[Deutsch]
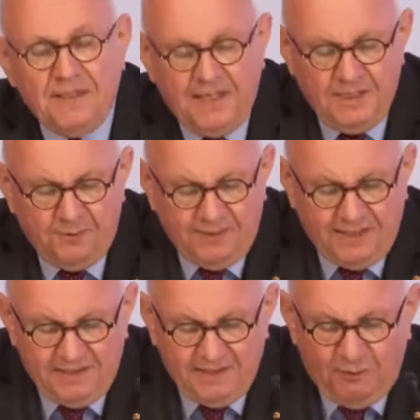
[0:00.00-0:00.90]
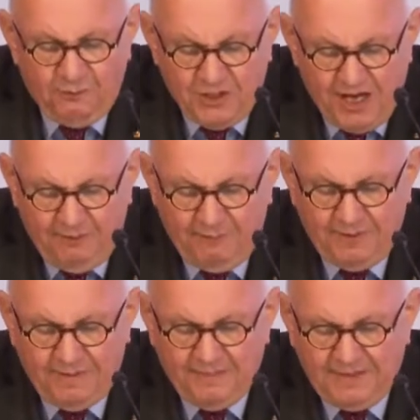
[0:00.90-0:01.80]
Grenzflächen auf
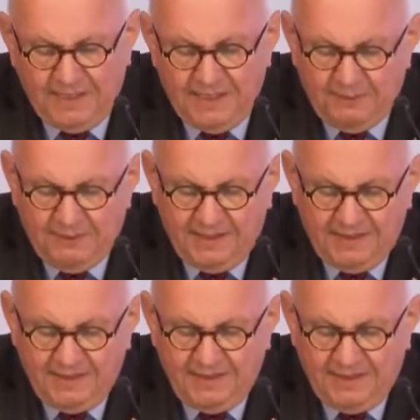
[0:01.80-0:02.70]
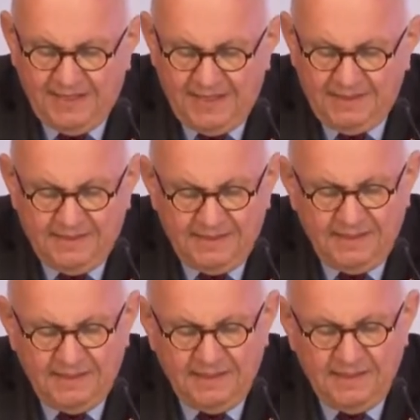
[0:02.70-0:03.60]
scharfe Grenzflächen geleistet.
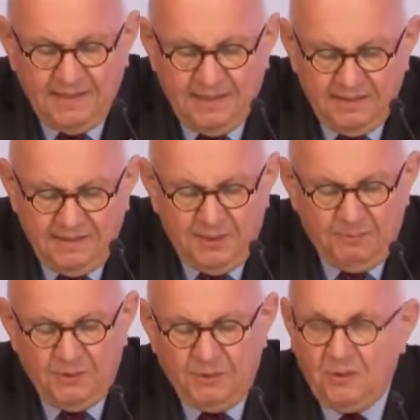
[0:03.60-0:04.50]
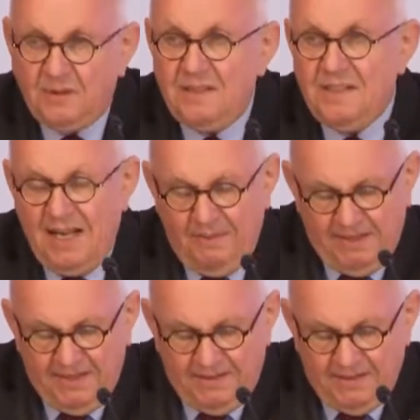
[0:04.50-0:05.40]
Ihre diesbezüglichen
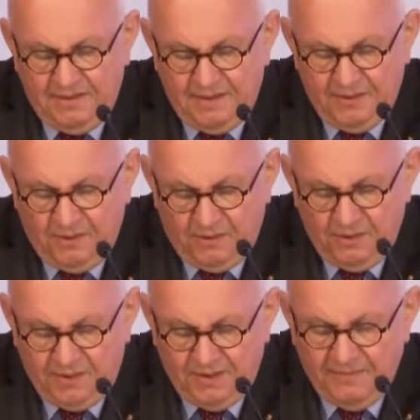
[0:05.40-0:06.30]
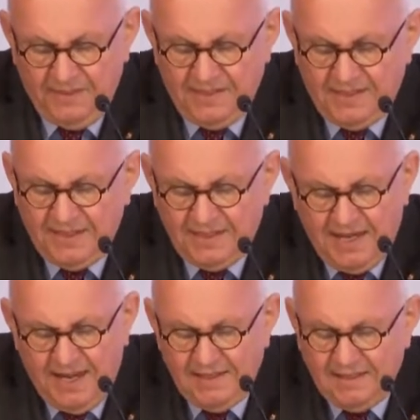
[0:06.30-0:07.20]
Arbeiten sind heute
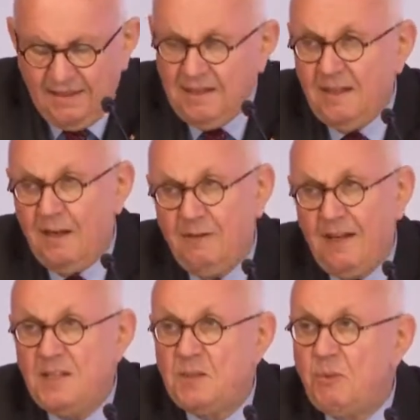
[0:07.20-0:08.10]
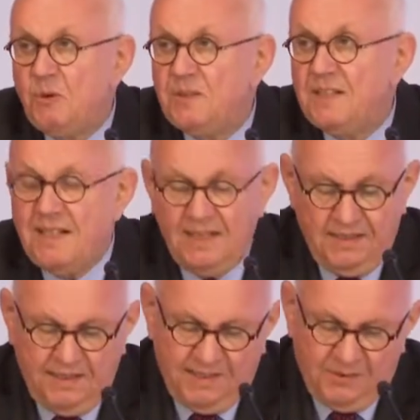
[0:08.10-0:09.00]
zentrale Referenzpunkte der
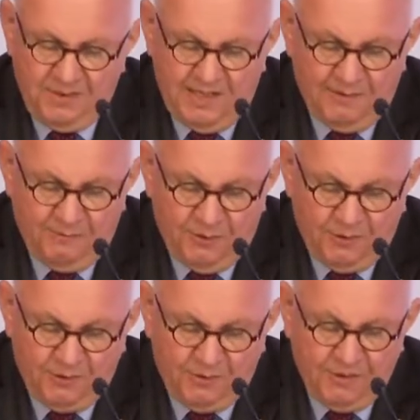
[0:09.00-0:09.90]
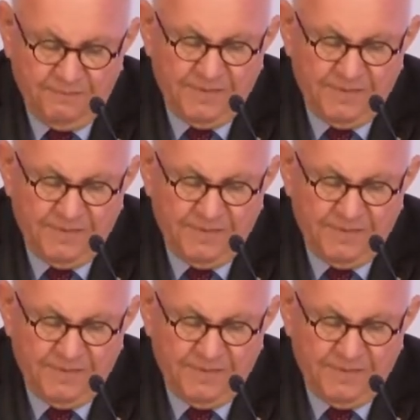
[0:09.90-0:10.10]
internationalen Forschung.